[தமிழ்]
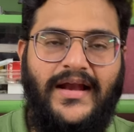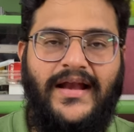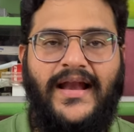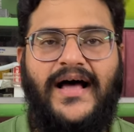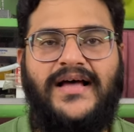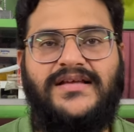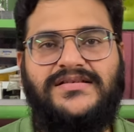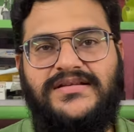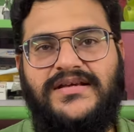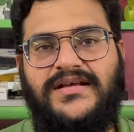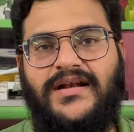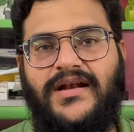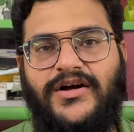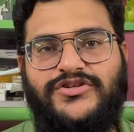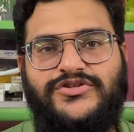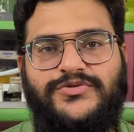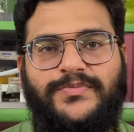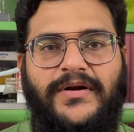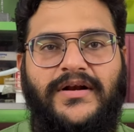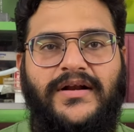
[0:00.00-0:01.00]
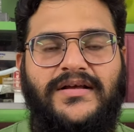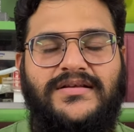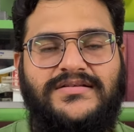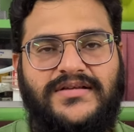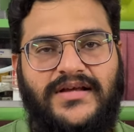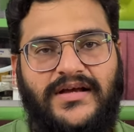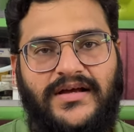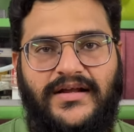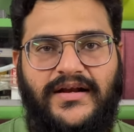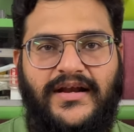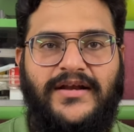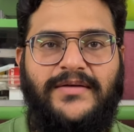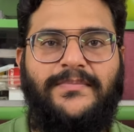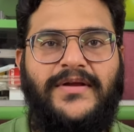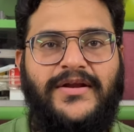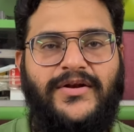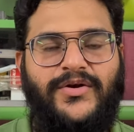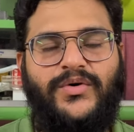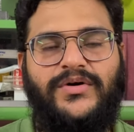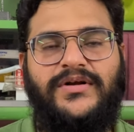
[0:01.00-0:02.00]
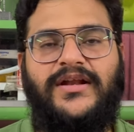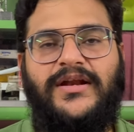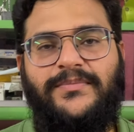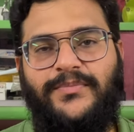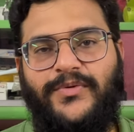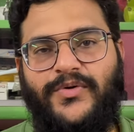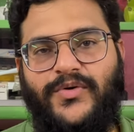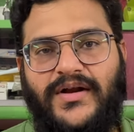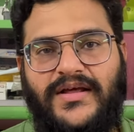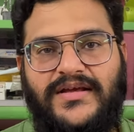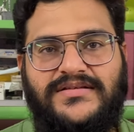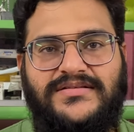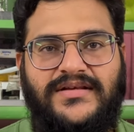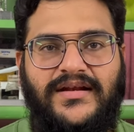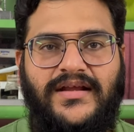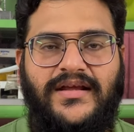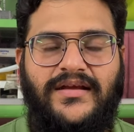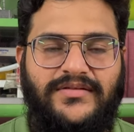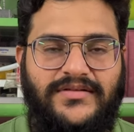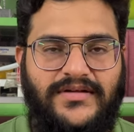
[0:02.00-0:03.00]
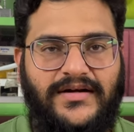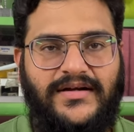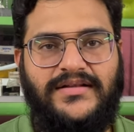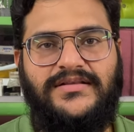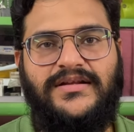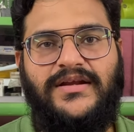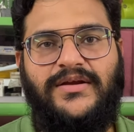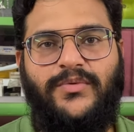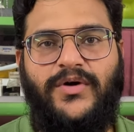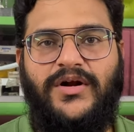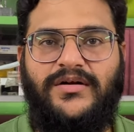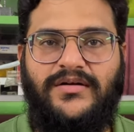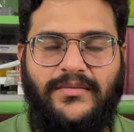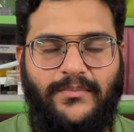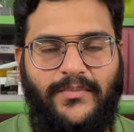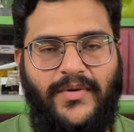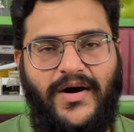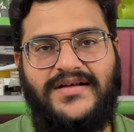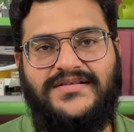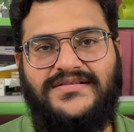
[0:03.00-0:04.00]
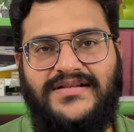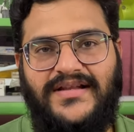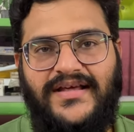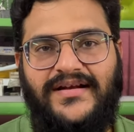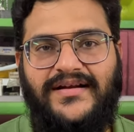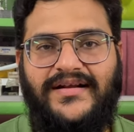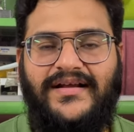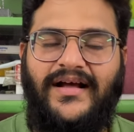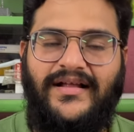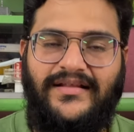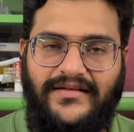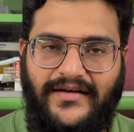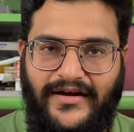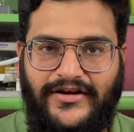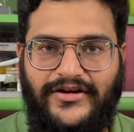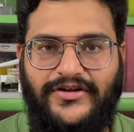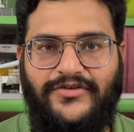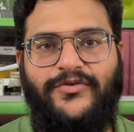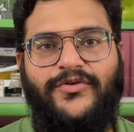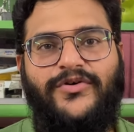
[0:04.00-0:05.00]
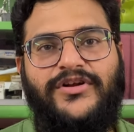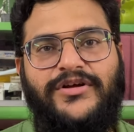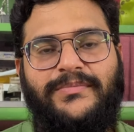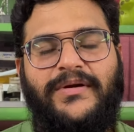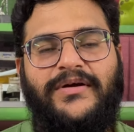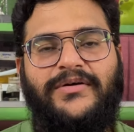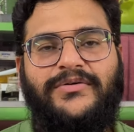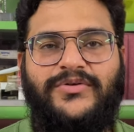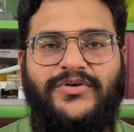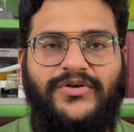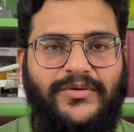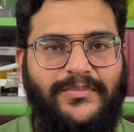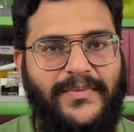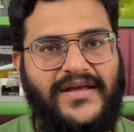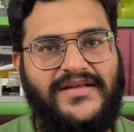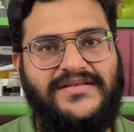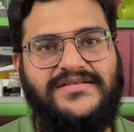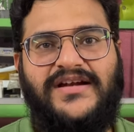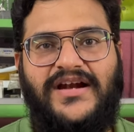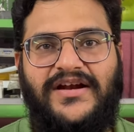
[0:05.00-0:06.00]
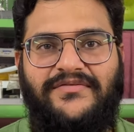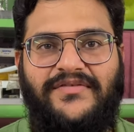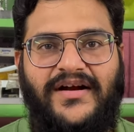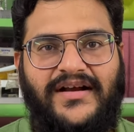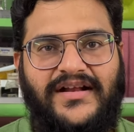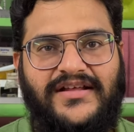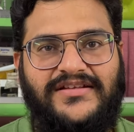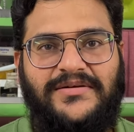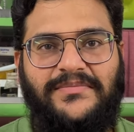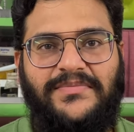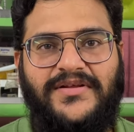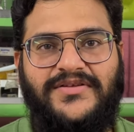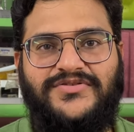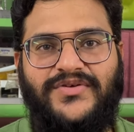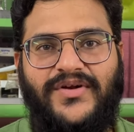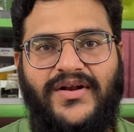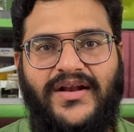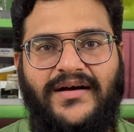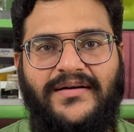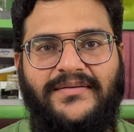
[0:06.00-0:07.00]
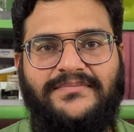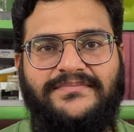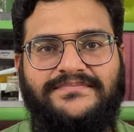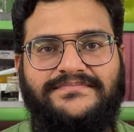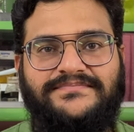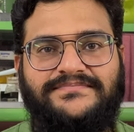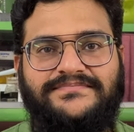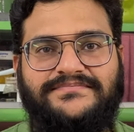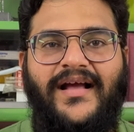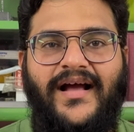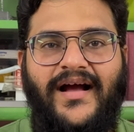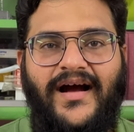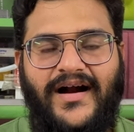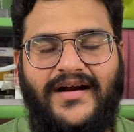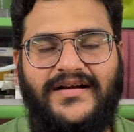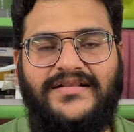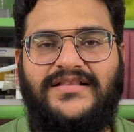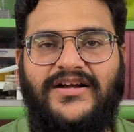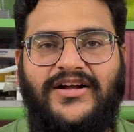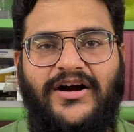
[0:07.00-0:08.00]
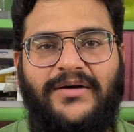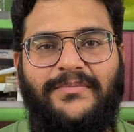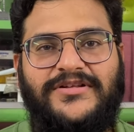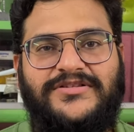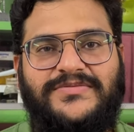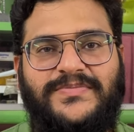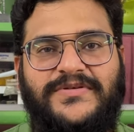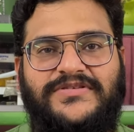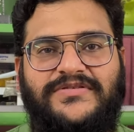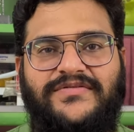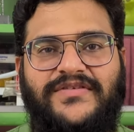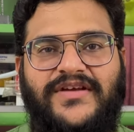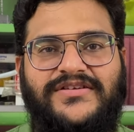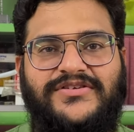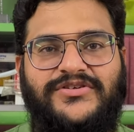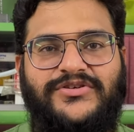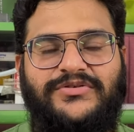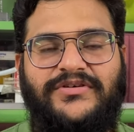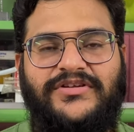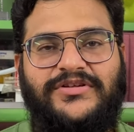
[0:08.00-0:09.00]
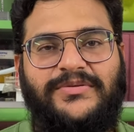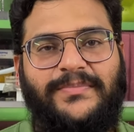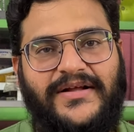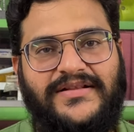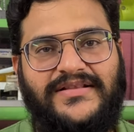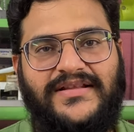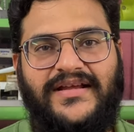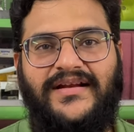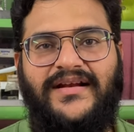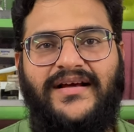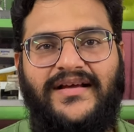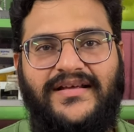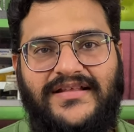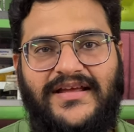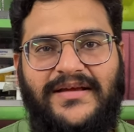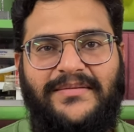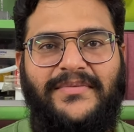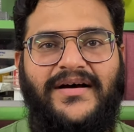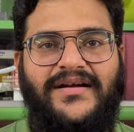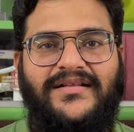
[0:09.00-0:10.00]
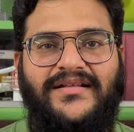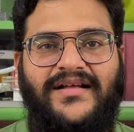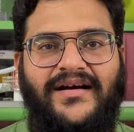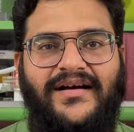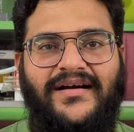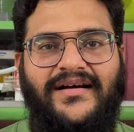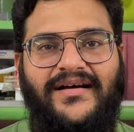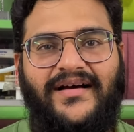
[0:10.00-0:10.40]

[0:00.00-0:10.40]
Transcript: லாஸ்ட் இயர் லான்ச் பண்ண ரெட்மி நோட் டென் ப்ரோலையும் சரி தேர்ட்டி த்ரீ வாட் பாக்ஸ்லேயே இருக்குது அது ரெண்டு ஃபோனுக்குமே வந்து ஒரு மேஜர் அட்வான்டேஜ் அப்படின்னு சொல்லலாம் அடுத்த காமன் ஸ்பெசிஃபிகேஷனும் வந்து பார்த்தீங்கன்னா இதே மாதிரி தான்